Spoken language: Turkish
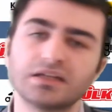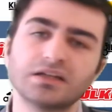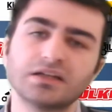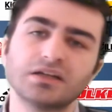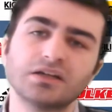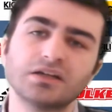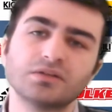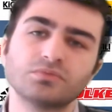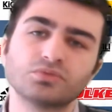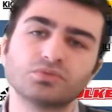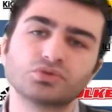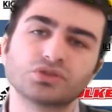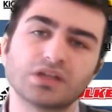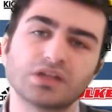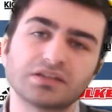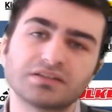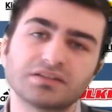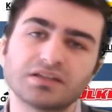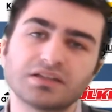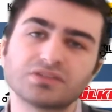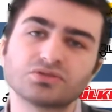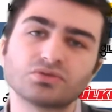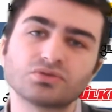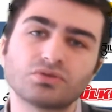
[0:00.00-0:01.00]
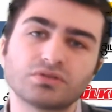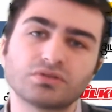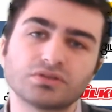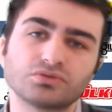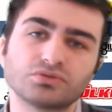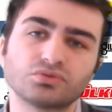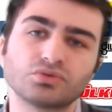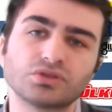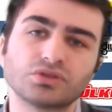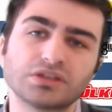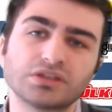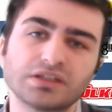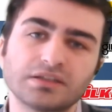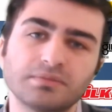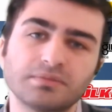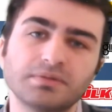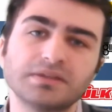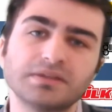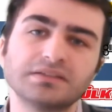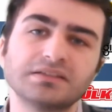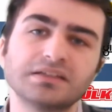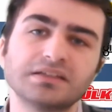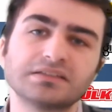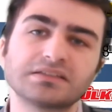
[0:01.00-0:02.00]
bu saatten sonra Türkiye'de beni
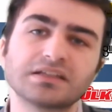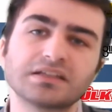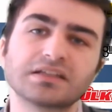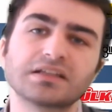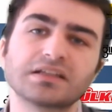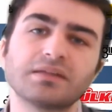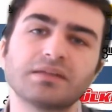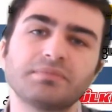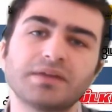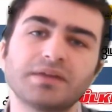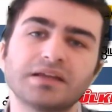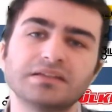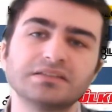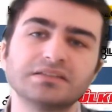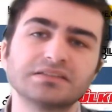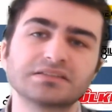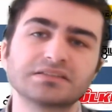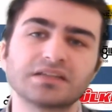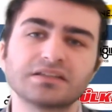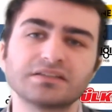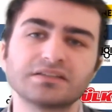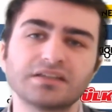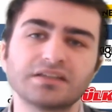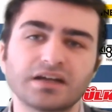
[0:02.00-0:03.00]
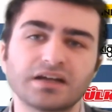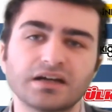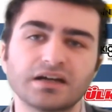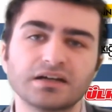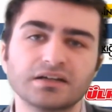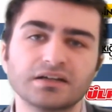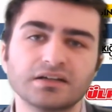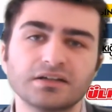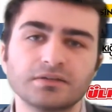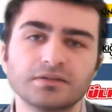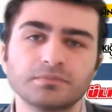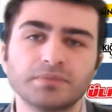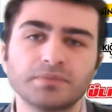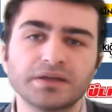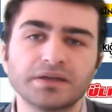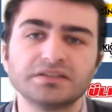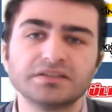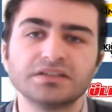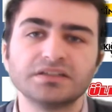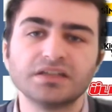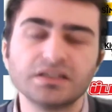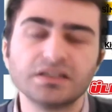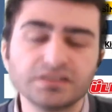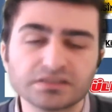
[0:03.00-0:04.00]
desteklemeyen insanlara ben
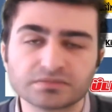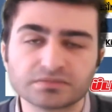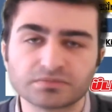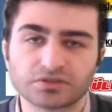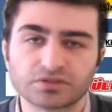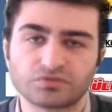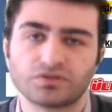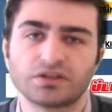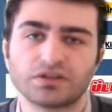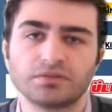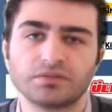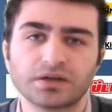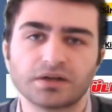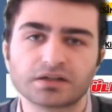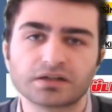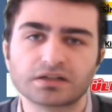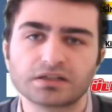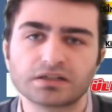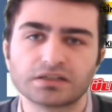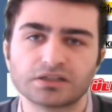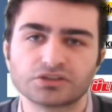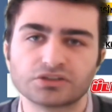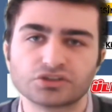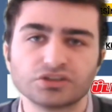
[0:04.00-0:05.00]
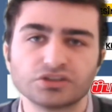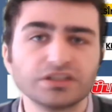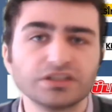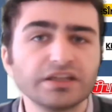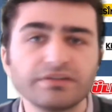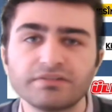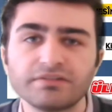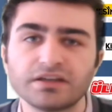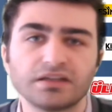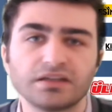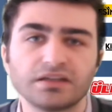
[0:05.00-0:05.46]
niye hizmet edeyim arkadaş? Niye vereyim?